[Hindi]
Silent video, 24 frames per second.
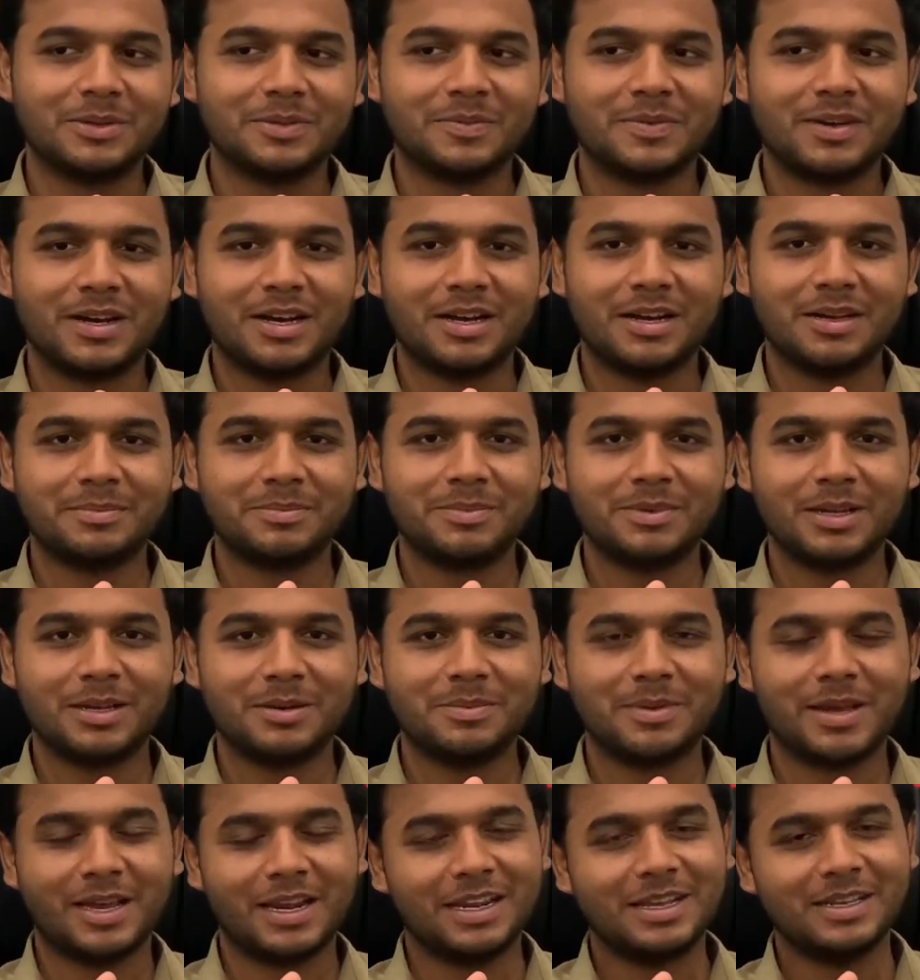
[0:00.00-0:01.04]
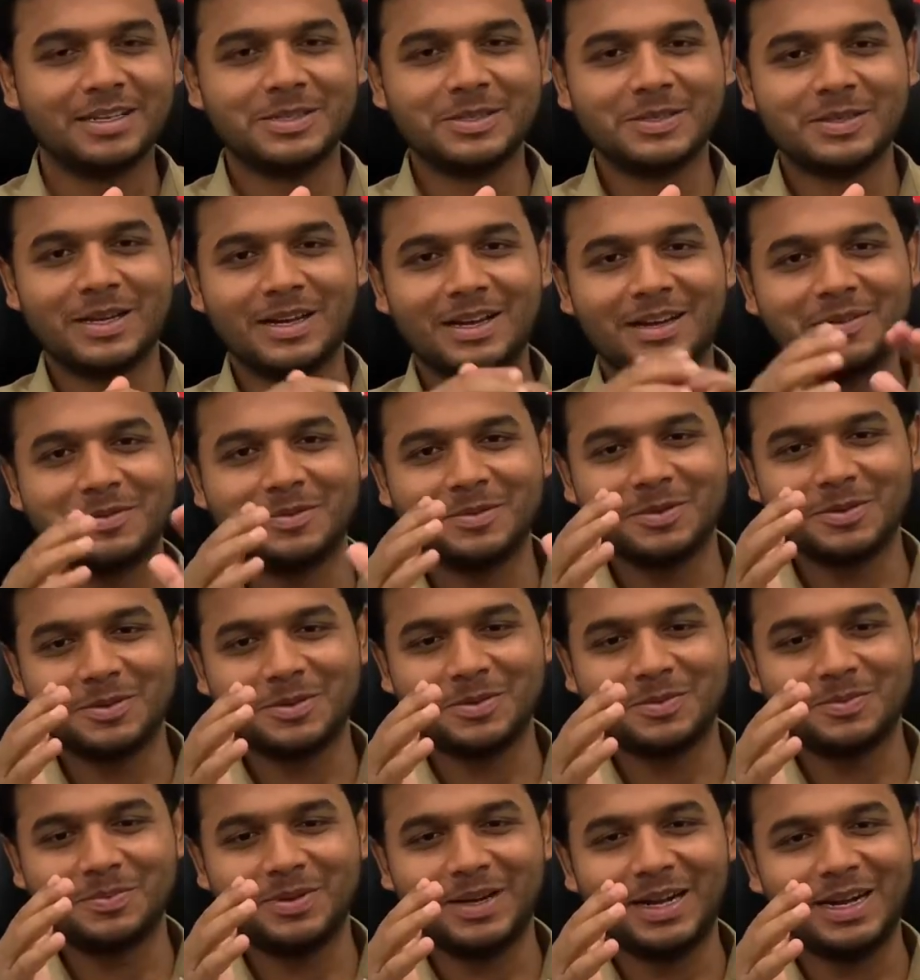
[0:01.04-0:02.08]
वहाँ पर मैंने जो है वो
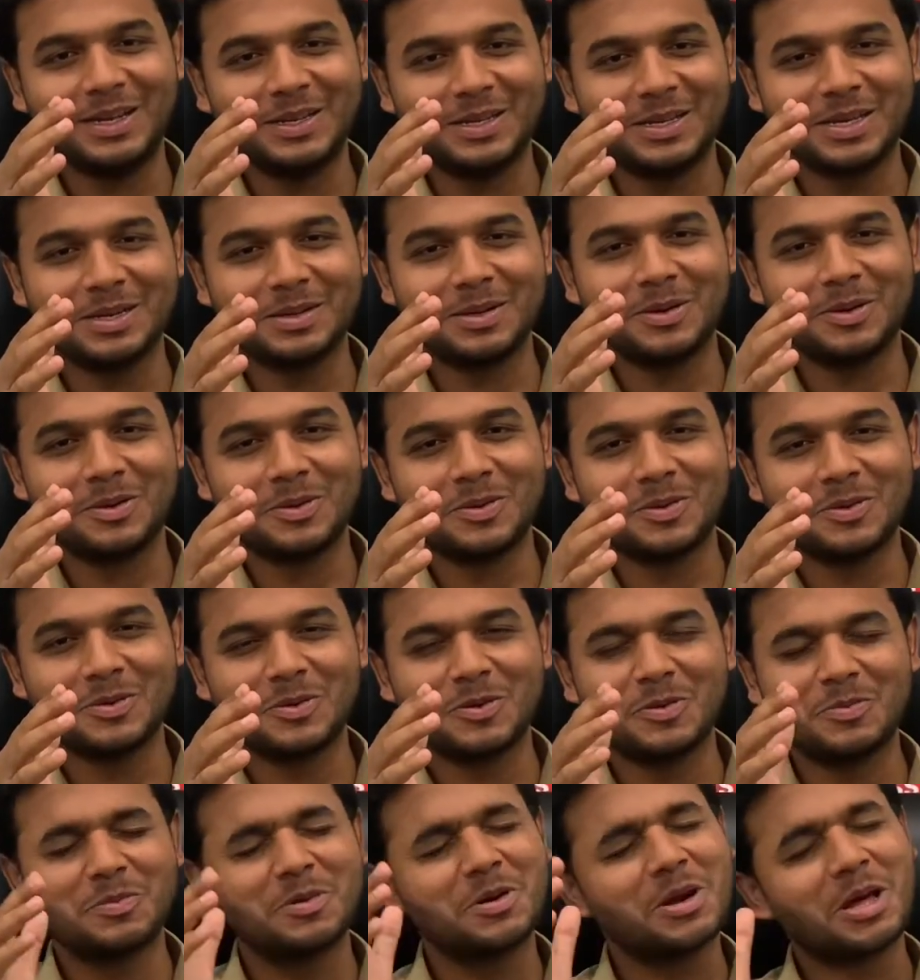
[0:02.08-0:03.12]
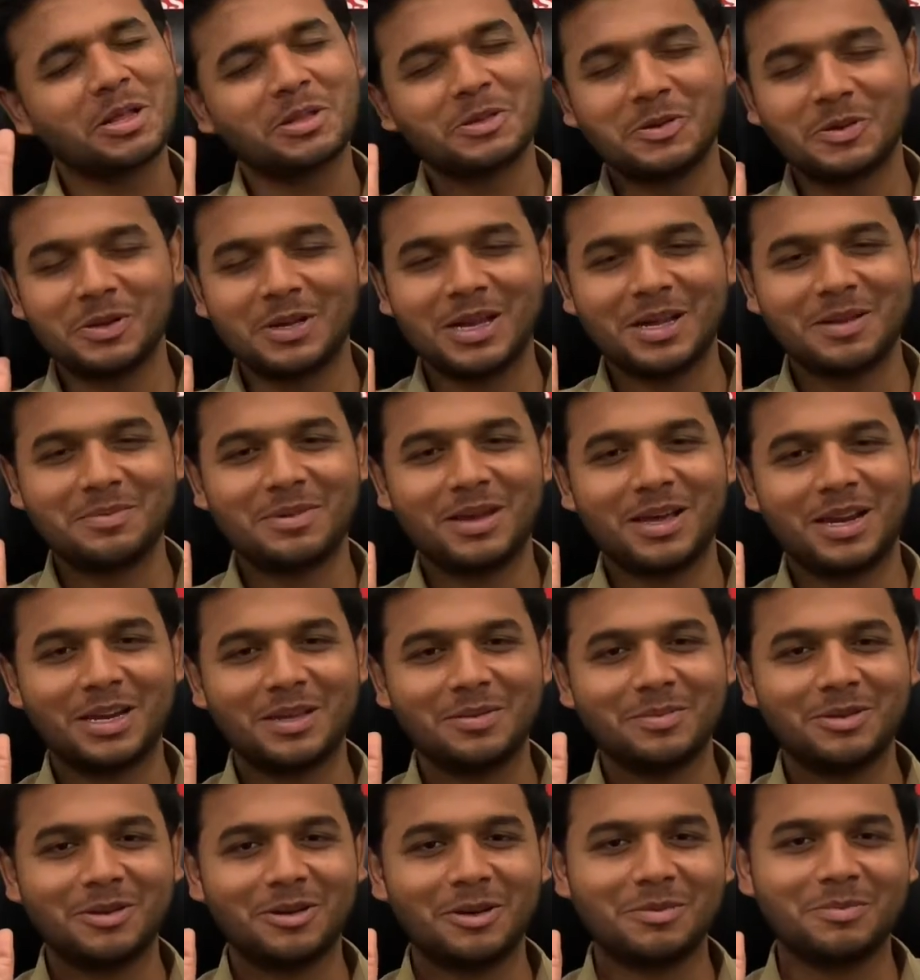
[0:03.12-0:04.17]
पिंडी के लोगों को बड़ा धोया मैंने
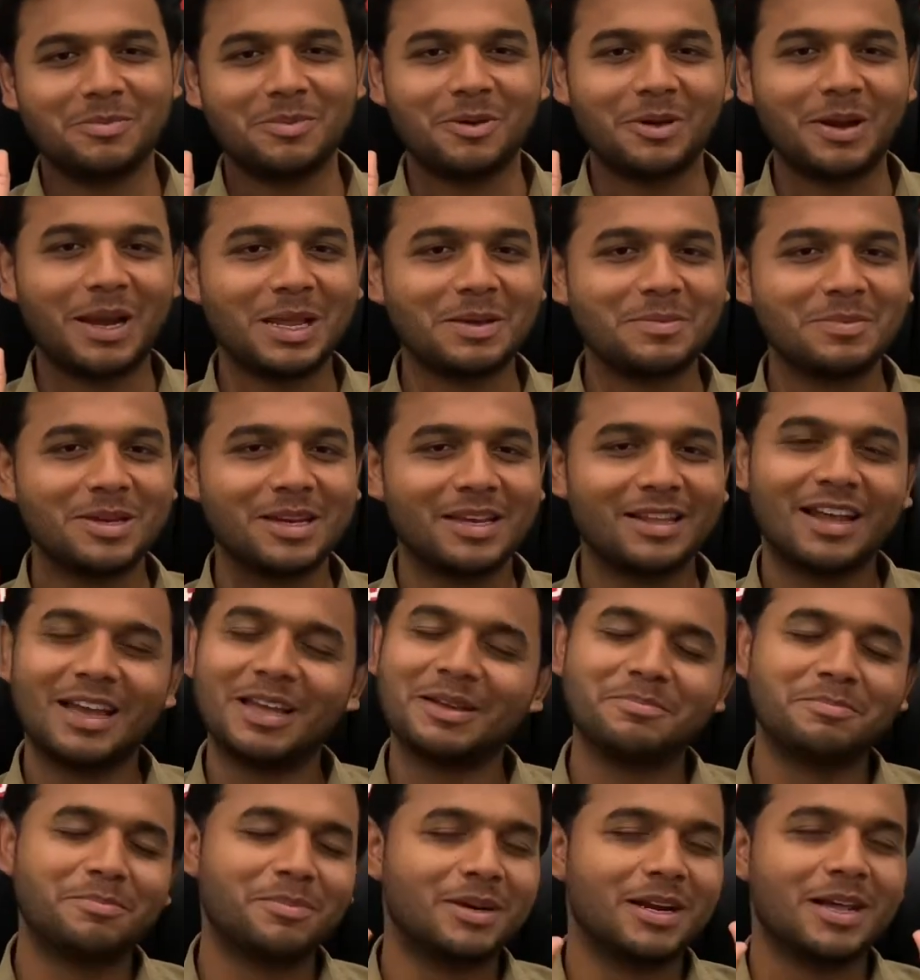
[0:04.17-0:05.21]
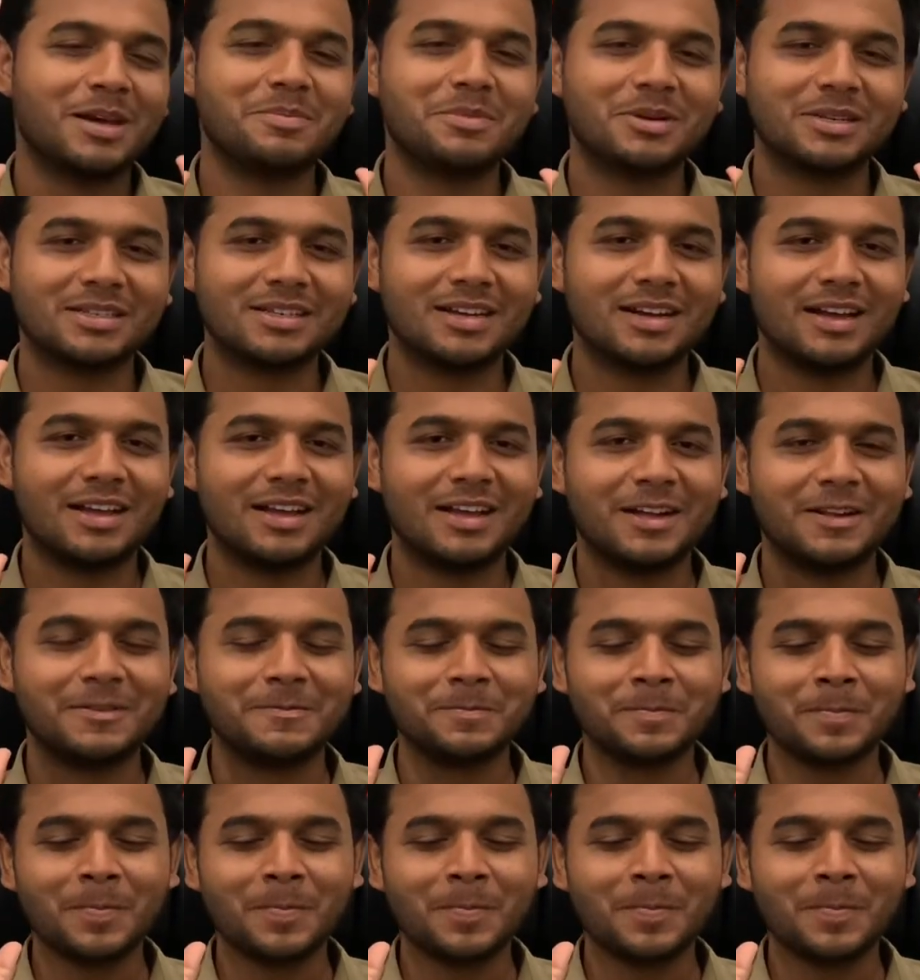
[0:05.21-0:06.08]
भी और बॉलिंग भी कराई बड़ा मज़ा आया